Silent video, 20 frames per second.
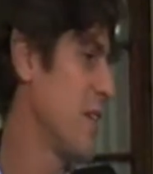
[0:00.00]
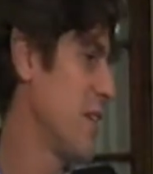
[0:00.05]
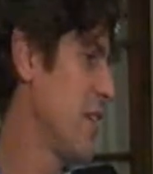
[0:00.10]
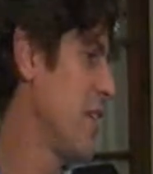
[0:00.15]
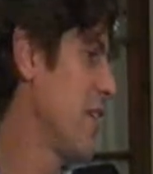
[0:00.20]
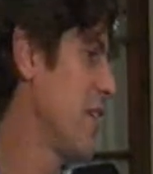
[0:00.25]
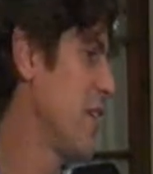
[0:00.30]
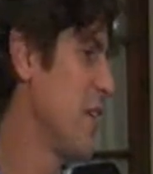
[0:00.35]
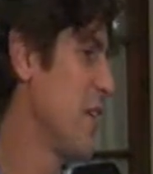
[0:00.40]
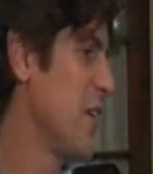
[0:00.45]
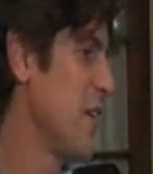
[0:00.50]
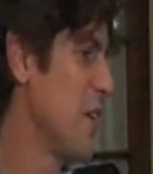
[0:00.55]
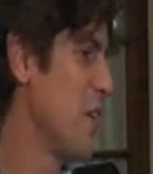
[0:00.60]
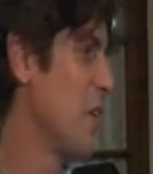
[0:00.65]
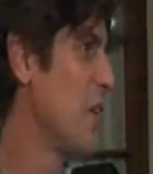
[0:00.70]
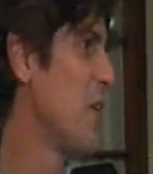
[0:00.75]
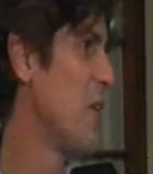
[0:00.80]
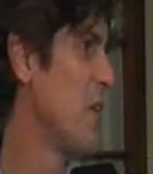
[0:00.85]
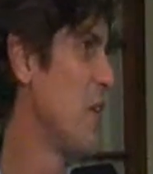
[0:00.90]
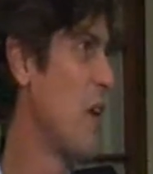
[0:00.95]
que
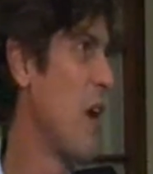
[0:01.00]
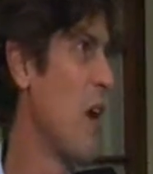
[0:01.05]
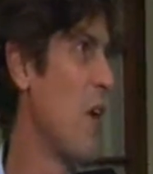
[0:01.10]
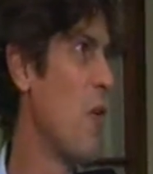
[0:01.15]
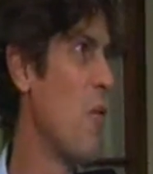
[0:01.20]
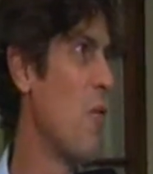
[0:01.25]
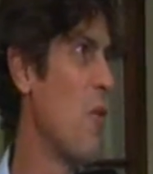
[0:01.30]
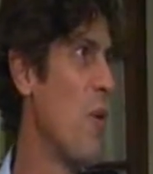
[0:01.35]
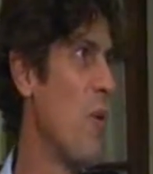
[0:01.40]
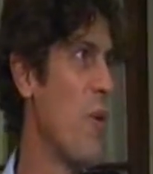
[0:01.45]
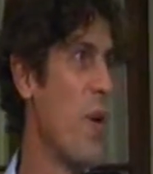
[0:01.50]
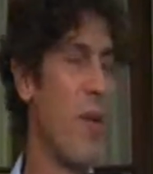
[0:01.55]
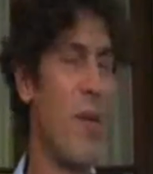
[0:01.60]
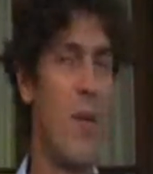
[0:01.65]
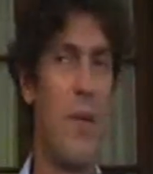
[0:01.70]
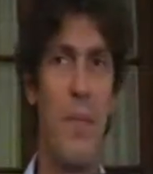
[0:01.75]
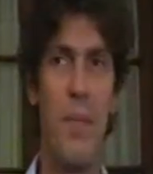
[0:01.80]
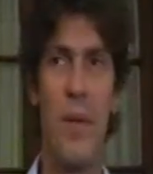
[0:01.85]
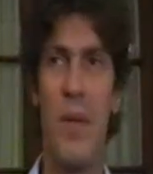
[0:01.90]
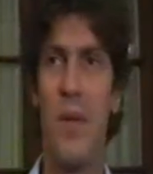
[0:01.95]
eh, algo muy breve.
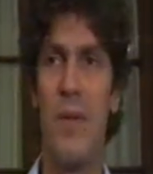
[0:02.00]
